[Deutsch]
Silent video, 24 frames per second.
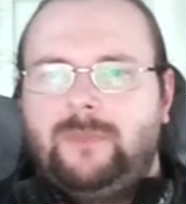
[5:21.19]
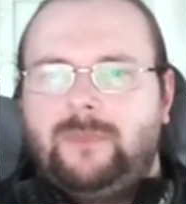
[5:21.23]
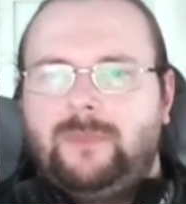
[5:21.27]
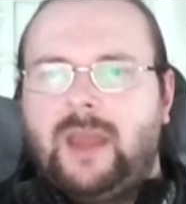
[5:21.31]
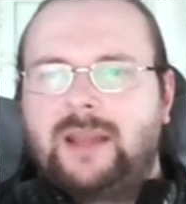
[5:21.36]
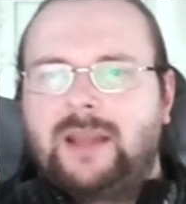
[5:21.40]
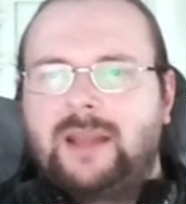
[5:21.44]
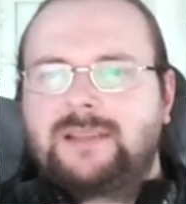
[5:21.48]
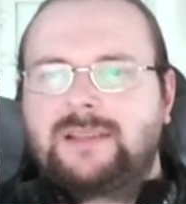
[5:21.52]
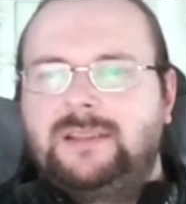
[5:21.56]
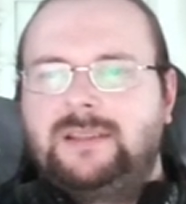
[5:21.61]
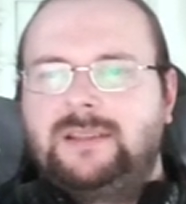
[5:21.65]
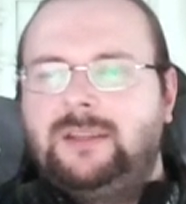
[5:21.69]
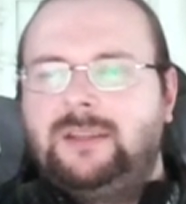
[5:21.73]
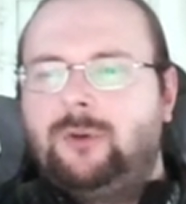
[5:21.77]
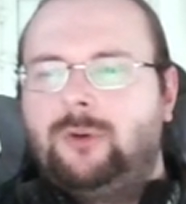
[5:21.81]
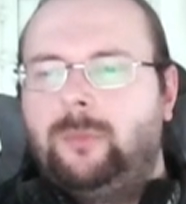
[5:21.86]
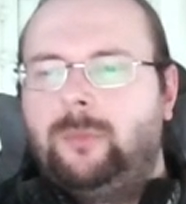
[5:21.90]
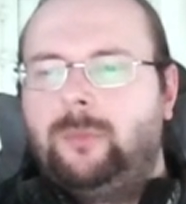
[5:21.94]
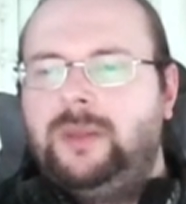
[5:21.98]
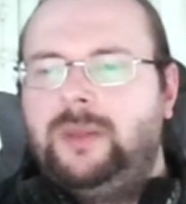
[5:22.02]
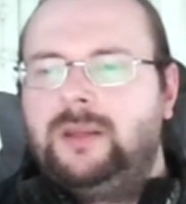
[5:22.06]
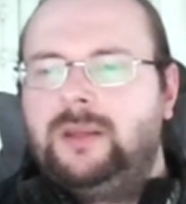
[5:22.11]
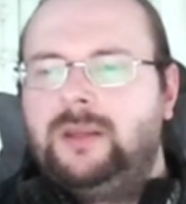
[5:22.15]
Ah, das ist die
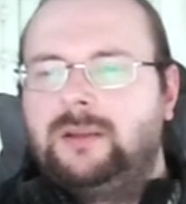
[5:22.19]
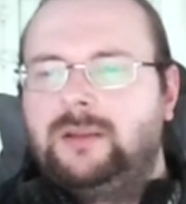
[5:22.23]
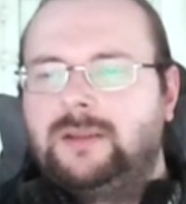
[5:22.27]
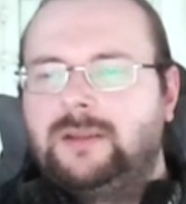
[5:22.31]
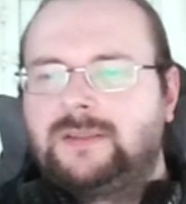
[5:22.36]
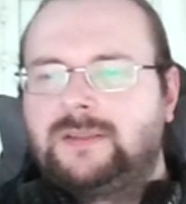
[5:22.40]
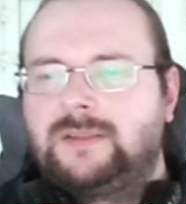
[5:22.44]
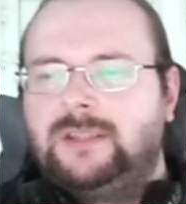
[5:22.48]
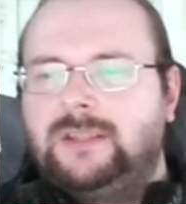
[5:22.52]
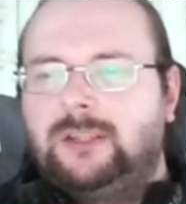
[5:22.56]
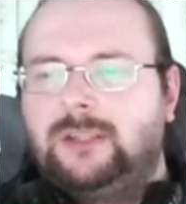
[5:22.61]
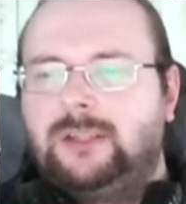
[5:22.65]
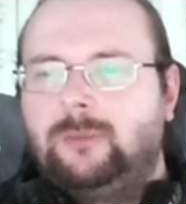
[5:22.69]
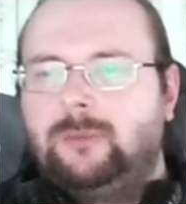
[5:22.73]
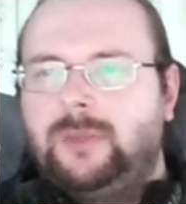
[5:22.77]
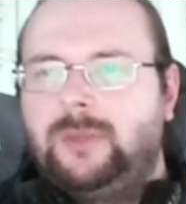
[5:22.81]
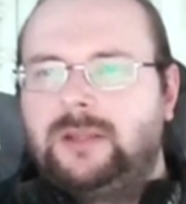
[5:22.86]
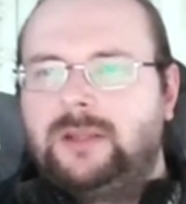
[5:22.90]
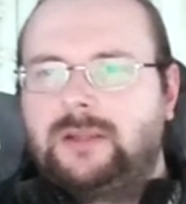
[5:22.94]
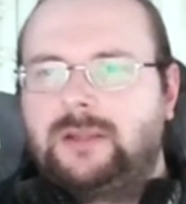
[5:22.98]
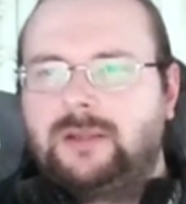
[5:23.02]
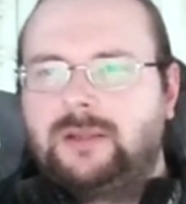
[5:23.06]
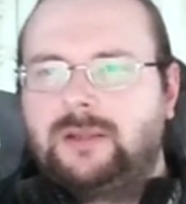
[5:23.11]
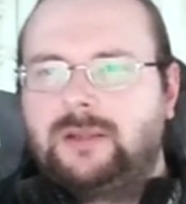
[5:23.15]
kopiert, das ist die
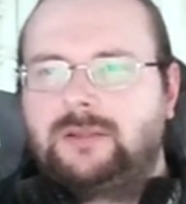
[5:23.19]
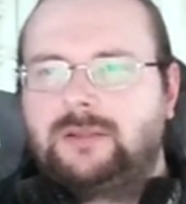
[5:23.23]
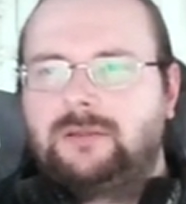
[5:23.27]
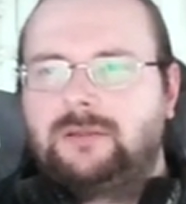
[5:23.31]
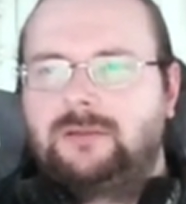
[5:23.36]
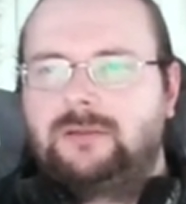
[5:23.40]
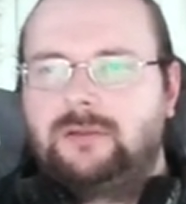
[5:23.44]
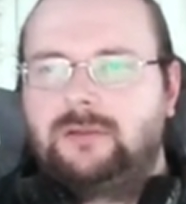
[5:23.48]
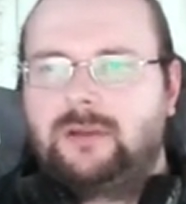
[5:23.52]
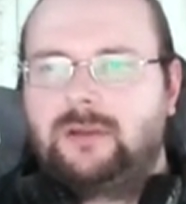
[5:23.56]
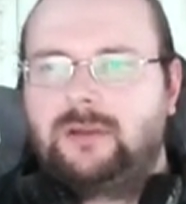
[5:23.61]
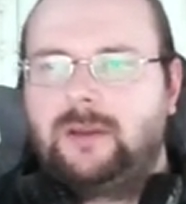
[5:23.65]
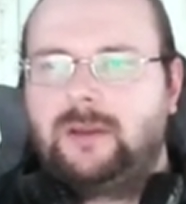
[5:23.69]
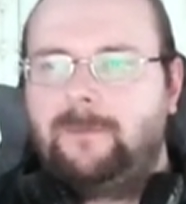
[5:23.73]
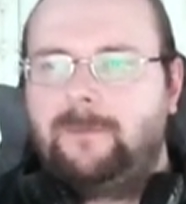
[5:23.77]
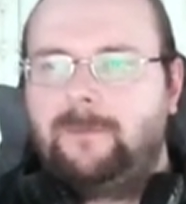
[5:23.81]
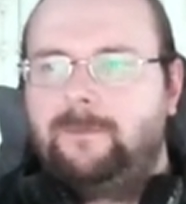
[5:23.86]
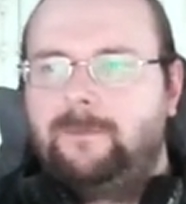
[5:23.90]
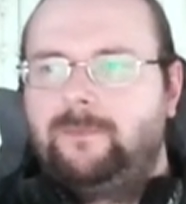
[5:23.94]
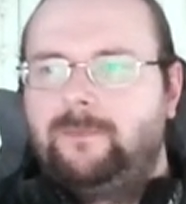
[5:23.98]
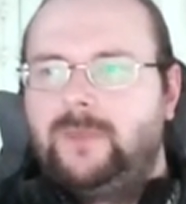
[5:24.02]
Kopiertante. Okay.